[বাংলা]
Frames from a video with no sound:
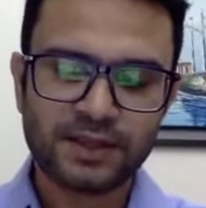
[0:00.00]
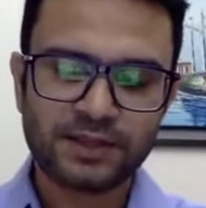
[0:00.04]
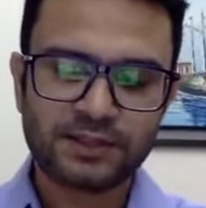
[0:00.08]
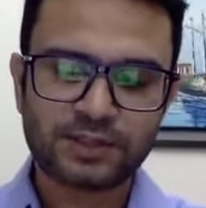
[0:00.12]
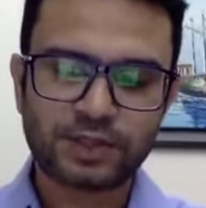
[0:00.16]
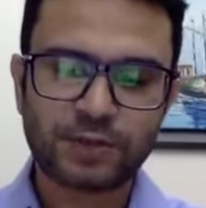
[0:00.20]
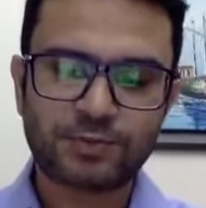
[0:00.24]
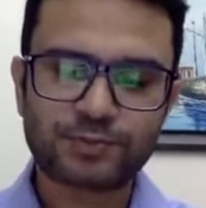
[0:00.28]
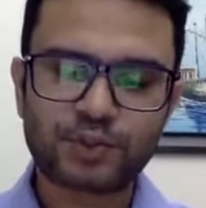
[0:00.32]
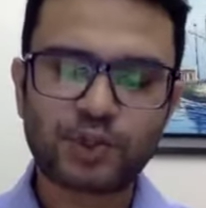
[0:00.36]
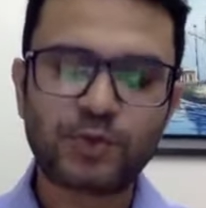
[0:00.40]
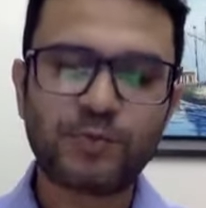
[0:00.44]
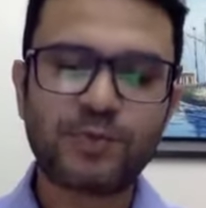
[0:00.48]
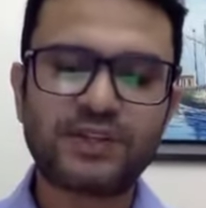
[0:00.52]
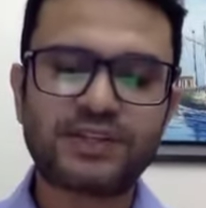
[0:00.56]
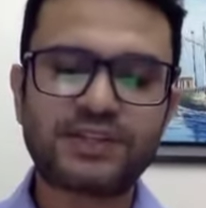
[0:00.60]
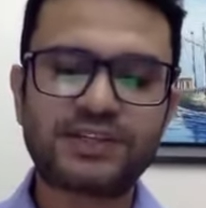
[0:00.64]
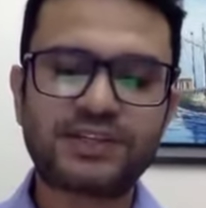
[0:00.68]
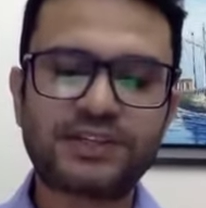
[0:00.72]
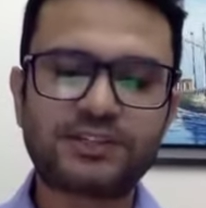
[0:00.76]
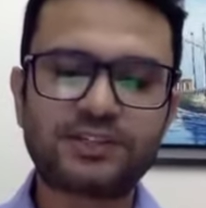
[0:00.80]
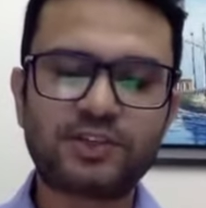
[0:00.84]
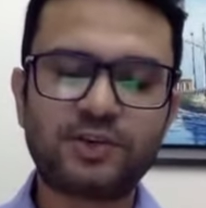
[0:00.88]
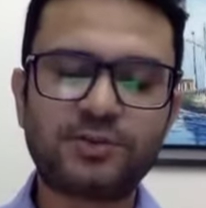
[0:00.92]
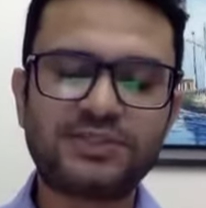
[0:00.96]
সবসময়
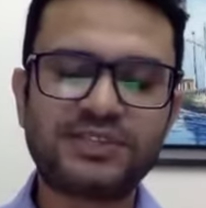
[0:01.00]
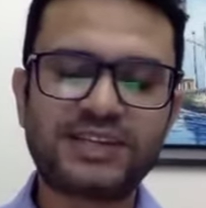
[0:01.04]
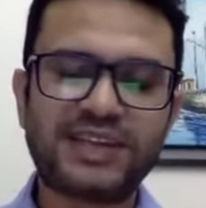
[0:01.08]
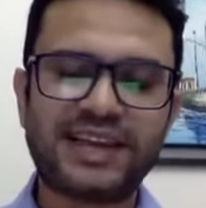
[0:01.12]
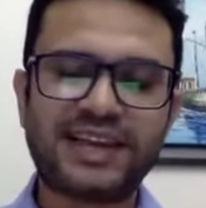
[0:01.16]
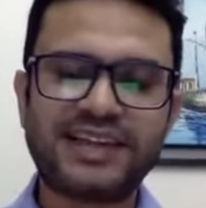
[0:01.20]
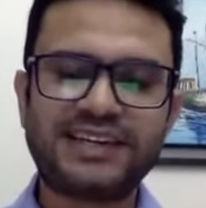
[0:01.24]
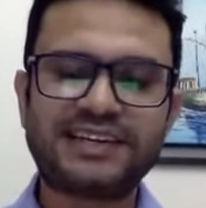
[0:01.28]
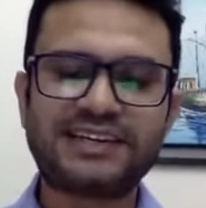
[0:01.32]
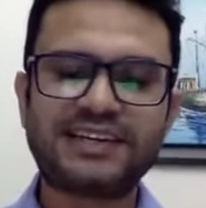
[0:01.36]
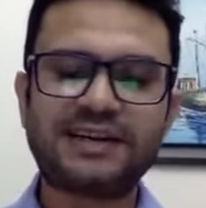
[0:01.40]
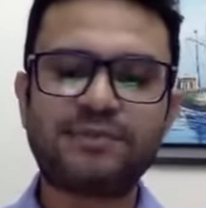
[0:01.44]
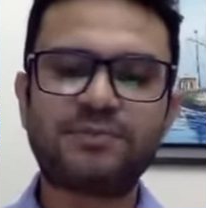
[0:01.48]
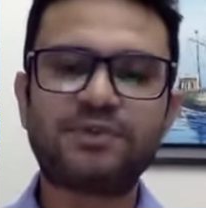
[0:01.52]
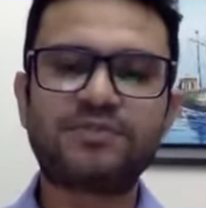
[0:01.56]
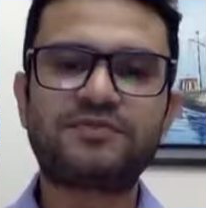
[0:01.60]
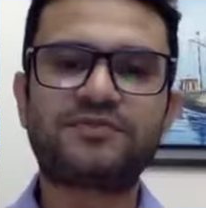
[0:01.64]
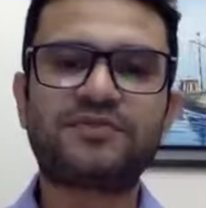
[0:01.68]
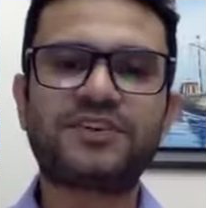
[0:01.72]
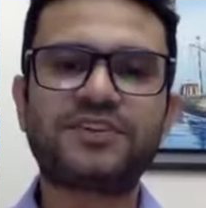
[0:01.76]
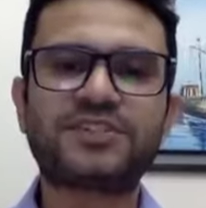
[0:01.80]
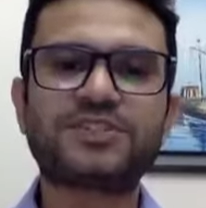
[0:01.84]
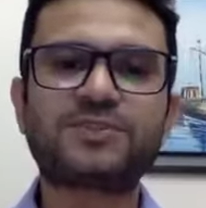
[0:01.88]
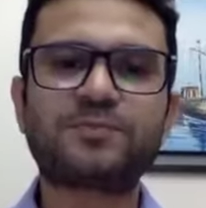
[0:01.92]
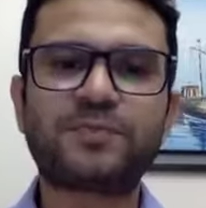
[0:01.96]
মাথায় রাখতে হবে যে এইটা আমার
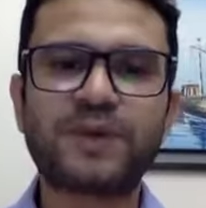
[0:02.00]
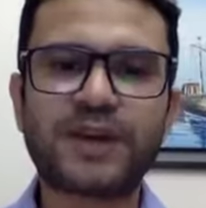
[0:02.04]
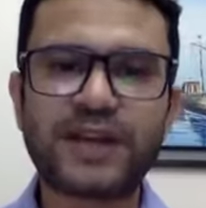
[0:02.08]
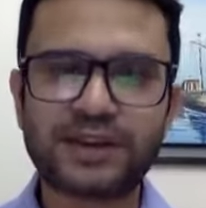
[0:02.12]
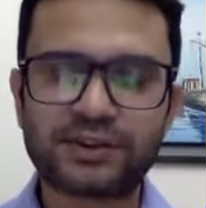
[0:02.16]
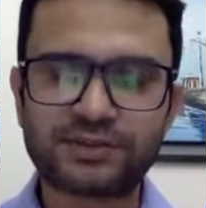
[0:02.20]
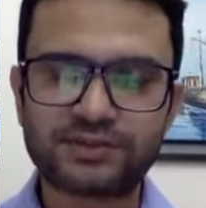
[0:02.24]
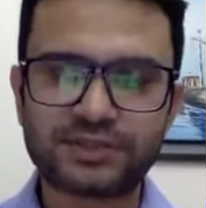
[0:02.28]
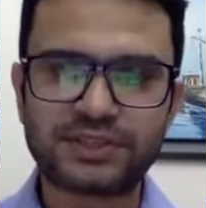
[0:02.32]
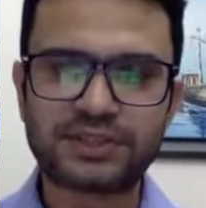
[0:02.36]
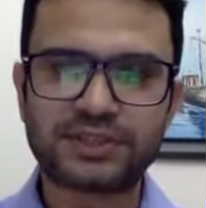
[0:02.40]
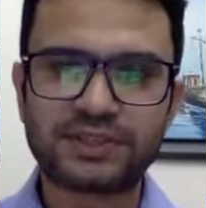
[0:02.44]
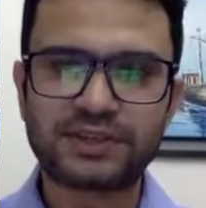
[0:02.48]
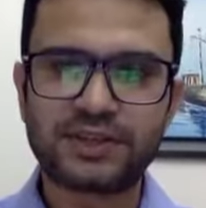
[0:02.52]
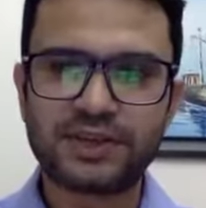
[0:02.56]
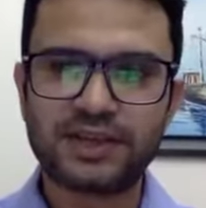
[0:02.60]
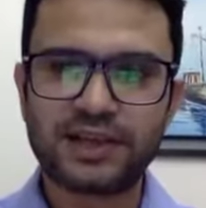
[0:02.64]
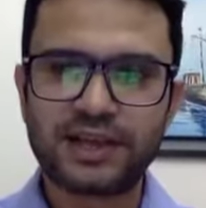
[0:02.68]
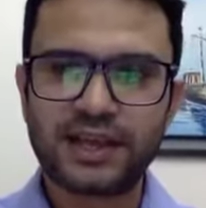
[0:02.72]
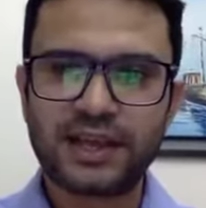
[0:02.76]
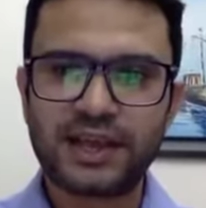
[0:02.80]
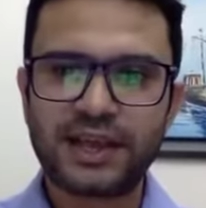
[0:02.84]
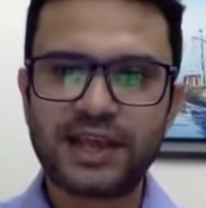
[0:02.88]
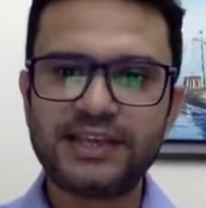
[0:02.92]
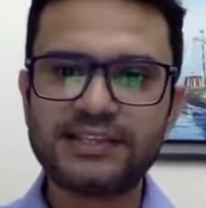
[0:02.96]
ফার্স্ট প্রায়োরিটি
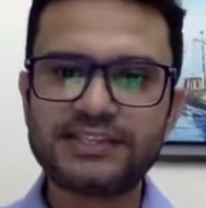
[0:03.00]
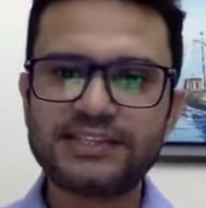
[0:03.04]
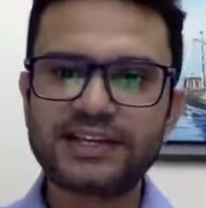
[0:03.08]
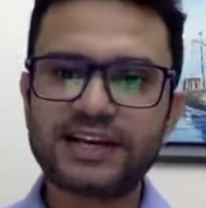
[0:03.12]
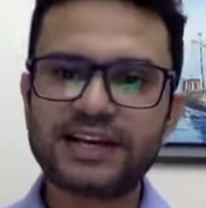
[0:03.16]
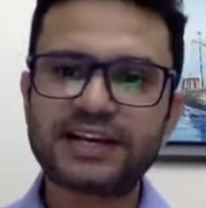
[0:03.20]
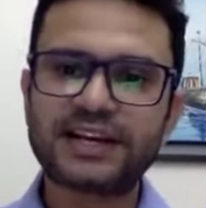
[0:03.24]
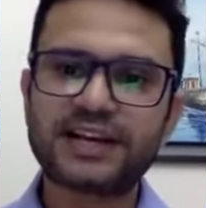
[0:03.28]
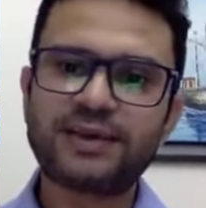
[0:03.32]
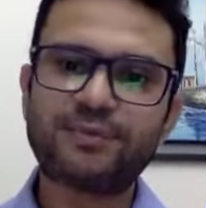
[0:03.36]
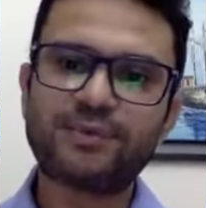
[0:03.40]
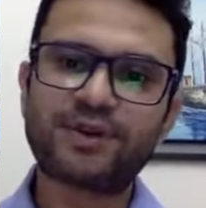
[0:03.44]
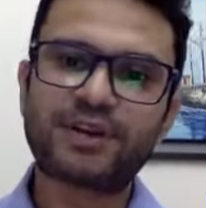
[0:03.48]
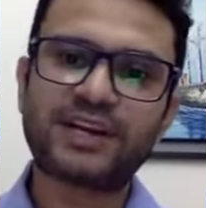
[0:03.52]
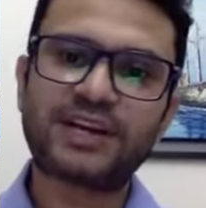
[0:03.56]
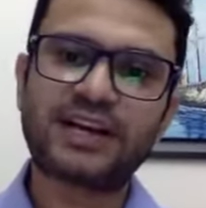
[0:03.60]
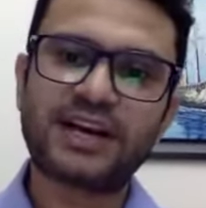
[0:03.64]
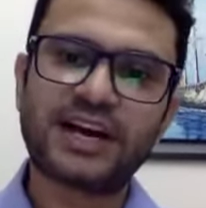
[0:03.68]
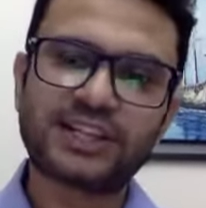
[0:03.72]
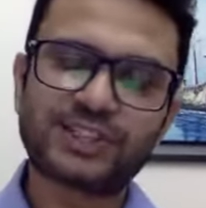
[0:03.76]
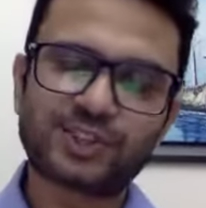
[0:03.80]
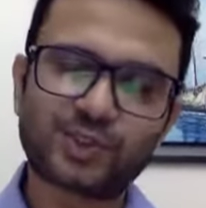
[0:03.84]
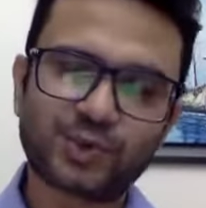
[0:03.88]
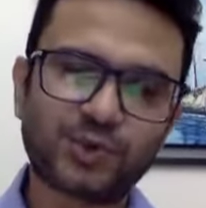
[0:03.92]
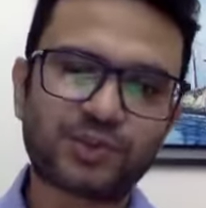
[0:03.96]
এই জায়গাটায় আমাকে
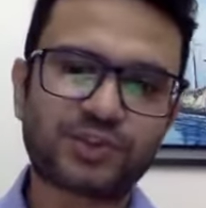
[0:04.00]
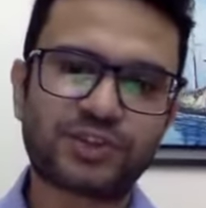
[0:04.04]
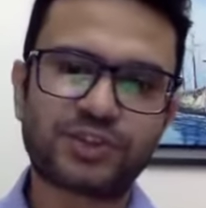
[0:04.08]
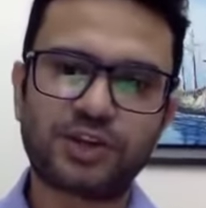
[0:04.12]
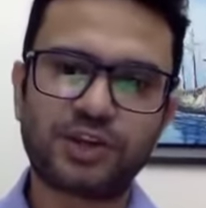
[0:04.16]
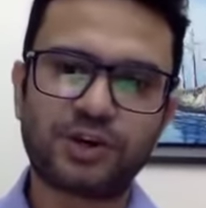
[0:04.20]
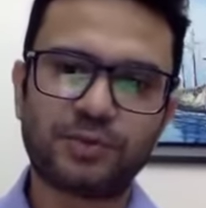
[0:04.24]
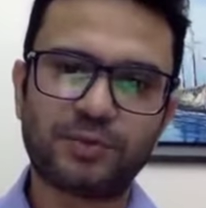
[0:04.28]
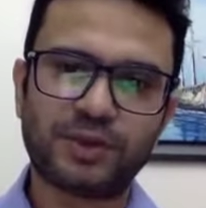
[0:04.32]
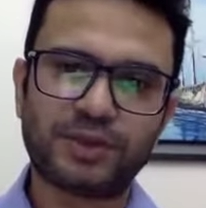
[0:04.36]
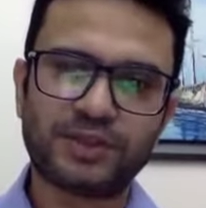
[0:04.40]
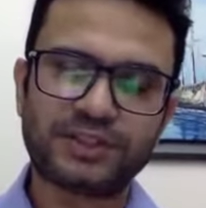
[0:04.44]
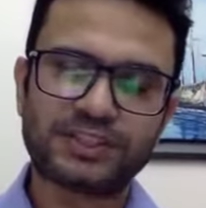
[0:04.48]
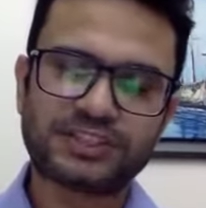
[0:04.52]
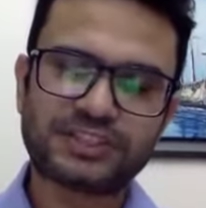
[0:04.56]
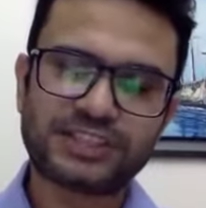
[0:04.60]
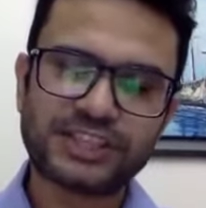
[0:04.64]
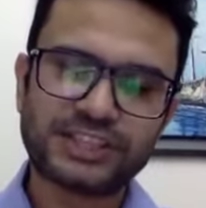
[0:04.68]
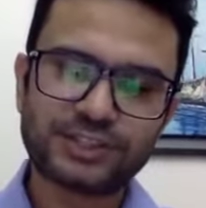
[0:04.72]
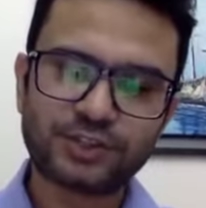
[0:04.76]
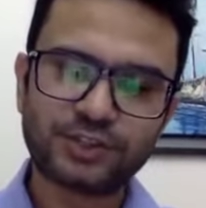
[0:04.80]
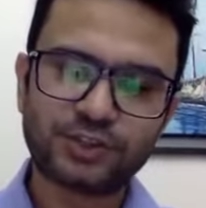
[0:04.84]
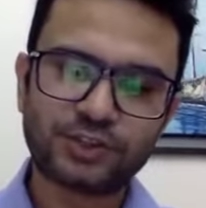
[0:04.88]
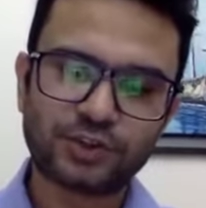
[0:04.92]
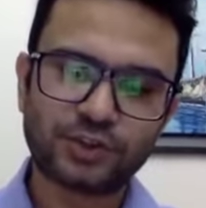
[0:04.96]
কাজ করতে হবে
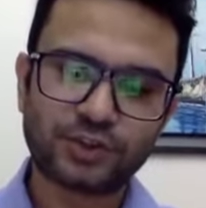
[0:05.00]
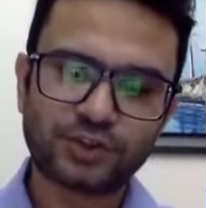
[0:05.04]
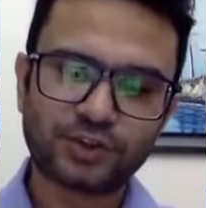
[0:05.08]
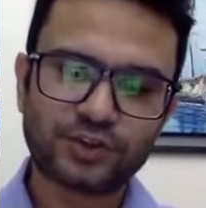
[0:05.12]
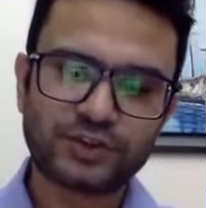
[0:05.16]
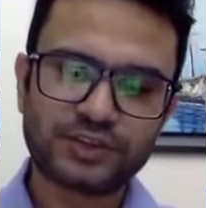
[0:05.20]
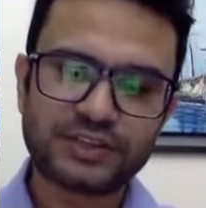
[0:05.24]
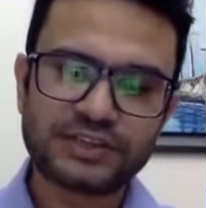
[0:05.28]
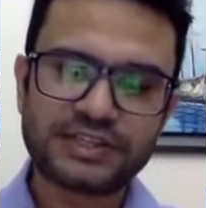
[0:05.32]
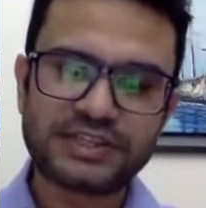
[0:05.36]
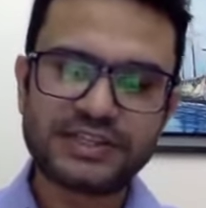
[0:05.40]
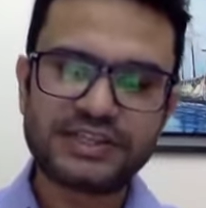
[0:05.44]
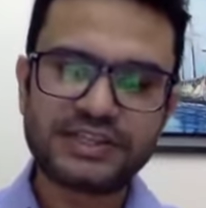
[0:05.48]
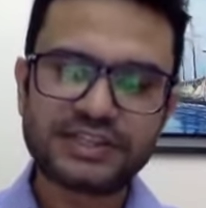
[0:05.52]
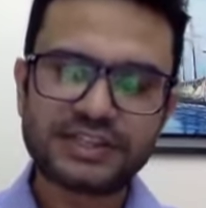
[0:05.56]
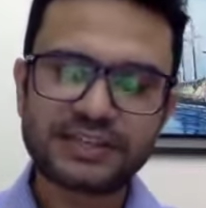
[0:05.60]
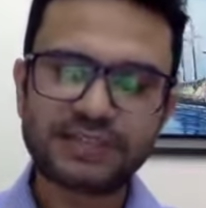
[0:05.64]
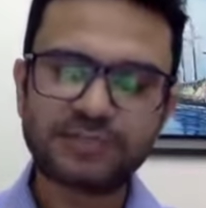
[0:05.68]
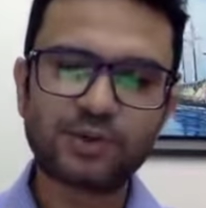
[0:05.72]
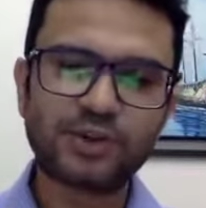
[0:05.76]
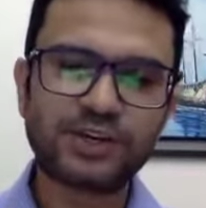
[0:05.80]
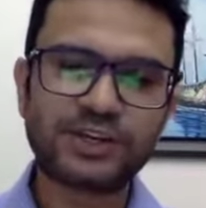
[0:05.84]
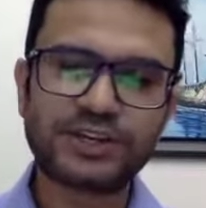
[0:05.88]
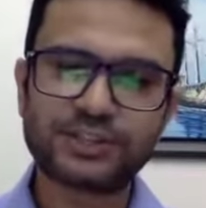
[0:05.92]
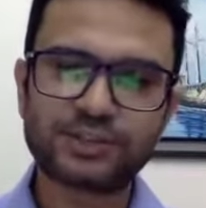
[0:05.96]
সেজন্য দিন
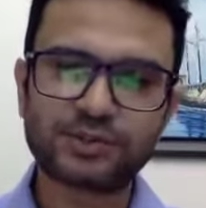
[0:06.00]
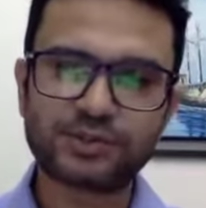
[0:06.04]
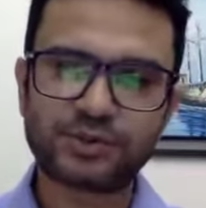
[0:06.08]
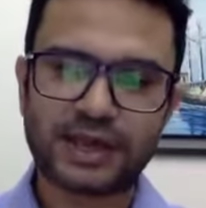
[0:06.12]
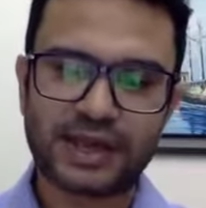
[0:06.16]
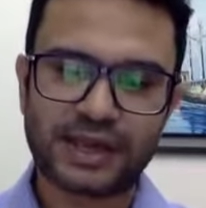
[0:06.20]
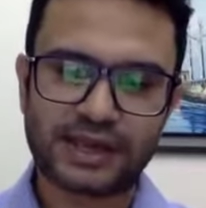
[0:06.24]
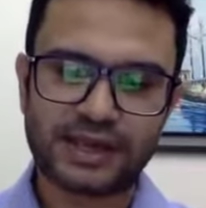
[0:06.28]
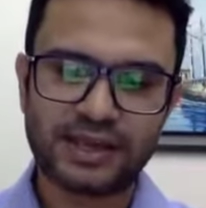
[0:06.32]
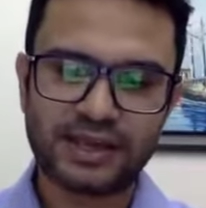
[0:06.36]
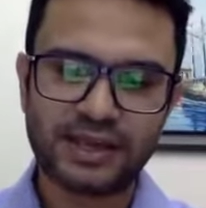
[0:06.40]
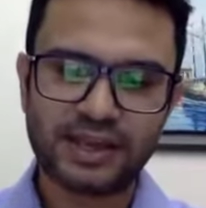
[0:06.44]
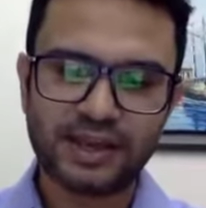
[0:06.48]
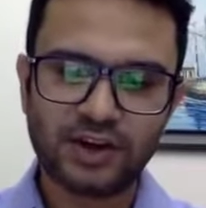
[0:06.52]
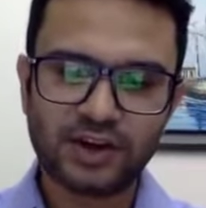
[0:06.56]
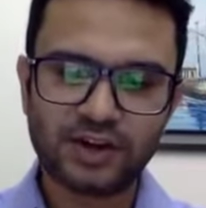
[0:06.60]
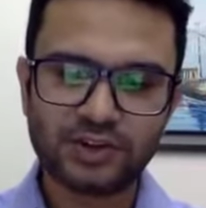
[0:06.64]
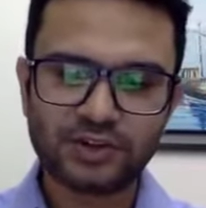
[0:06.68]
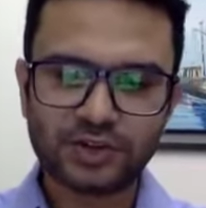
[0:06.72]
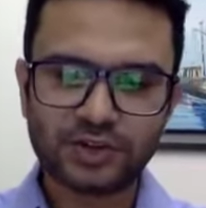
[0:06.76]
রাত বলে কিছু নাই হয়তো